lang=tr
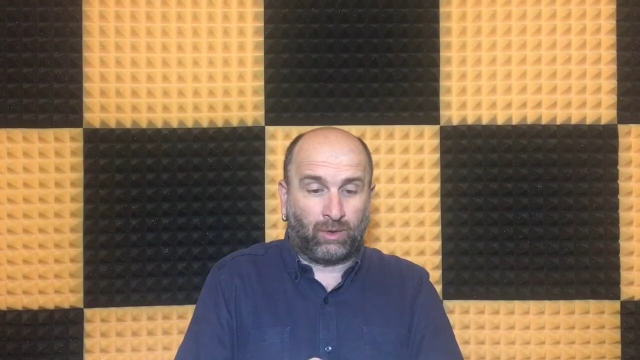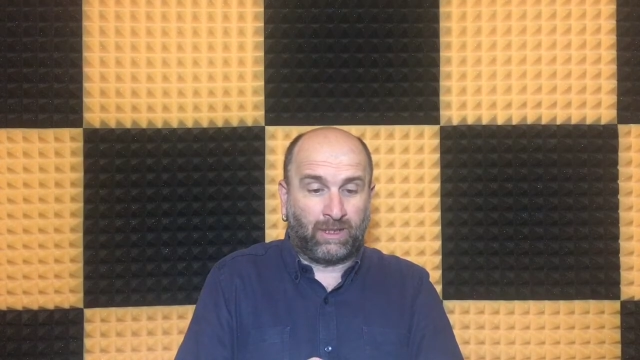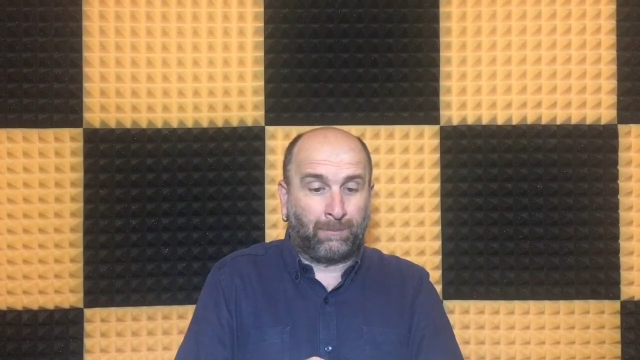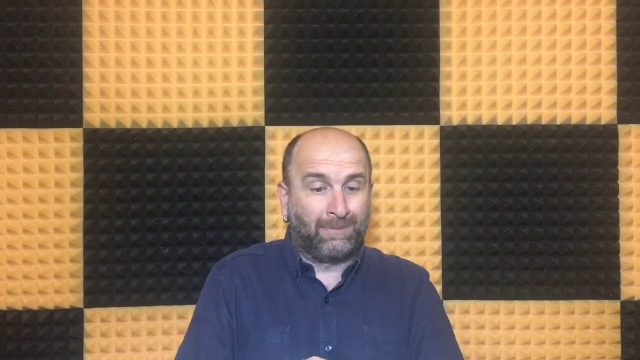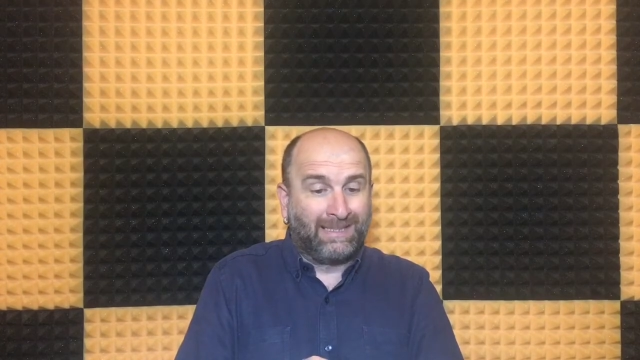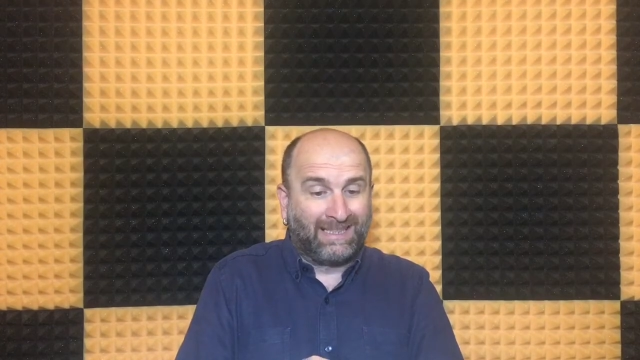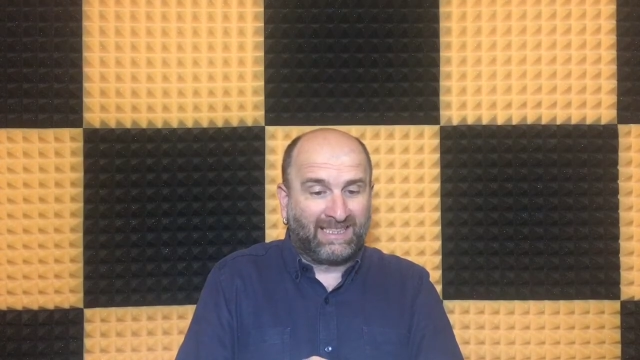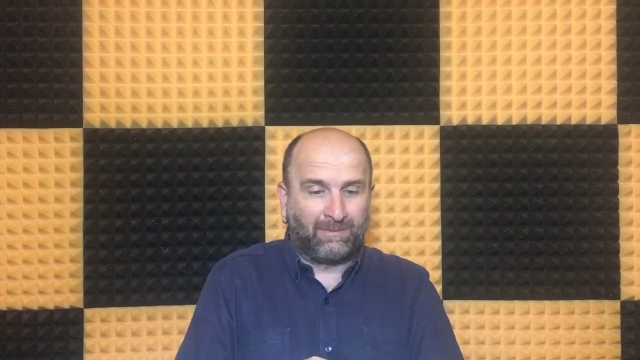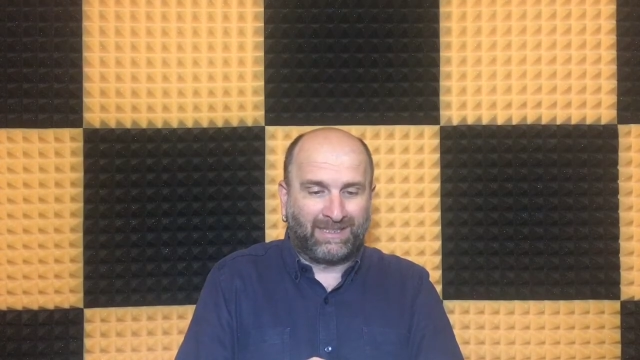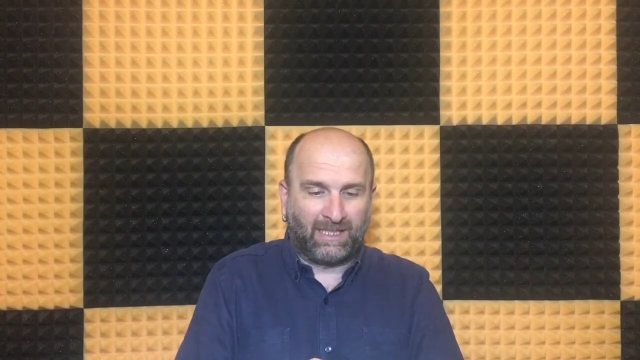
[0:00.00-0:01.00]
olabilir
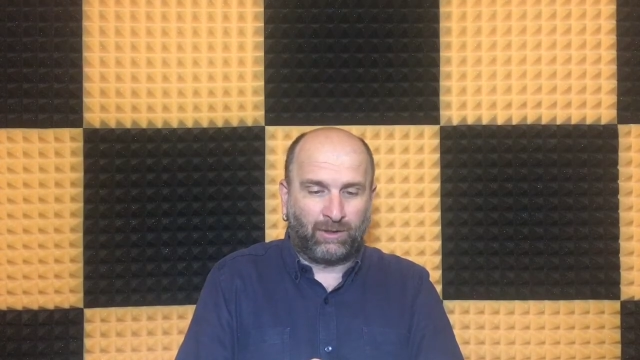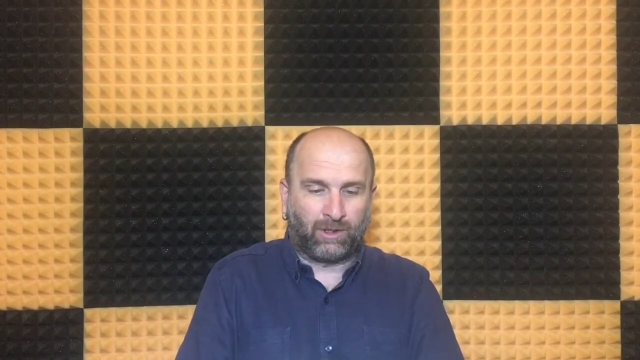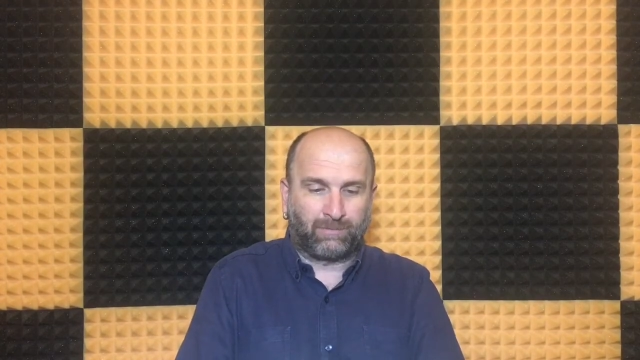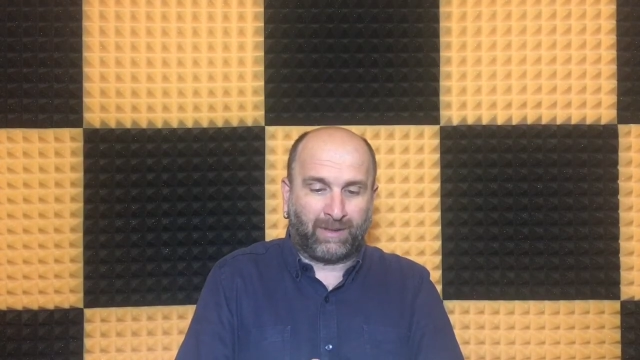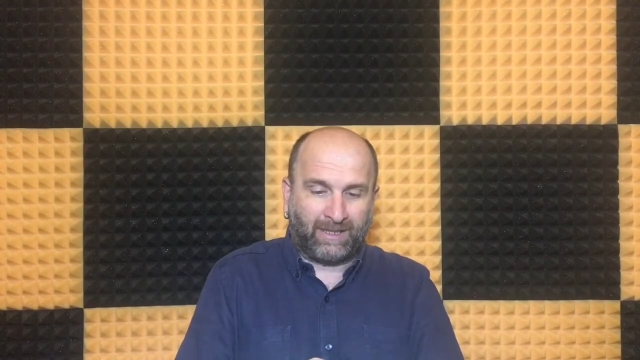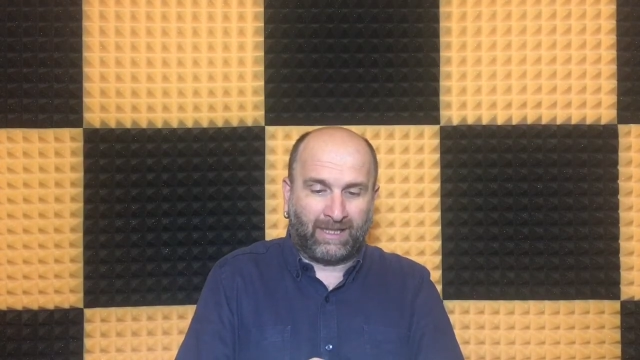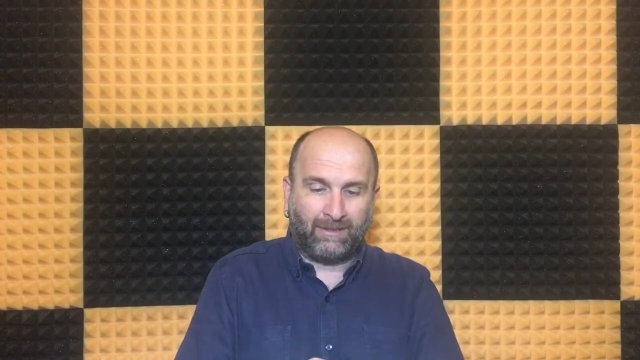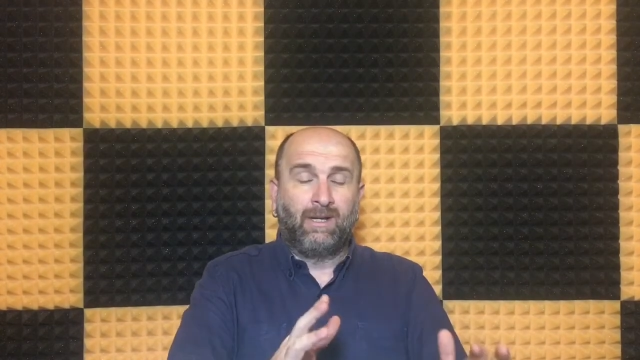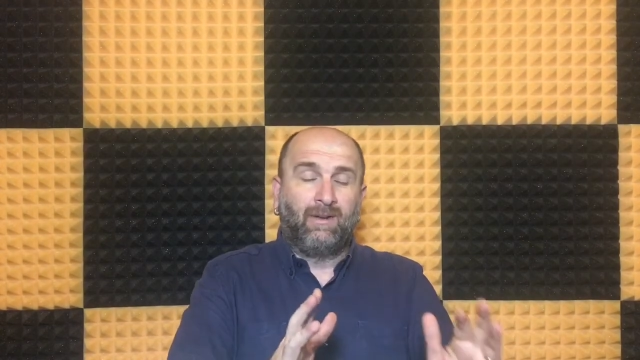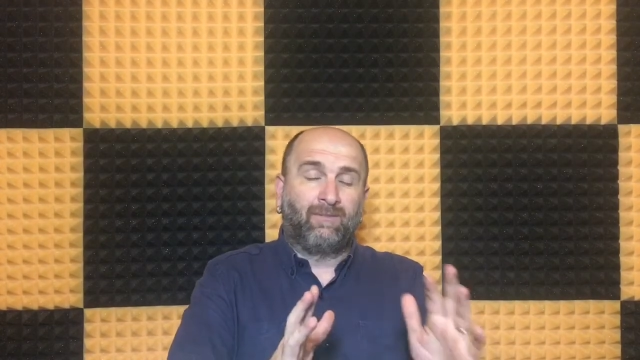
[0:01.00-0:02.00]
gibi geliyor bana.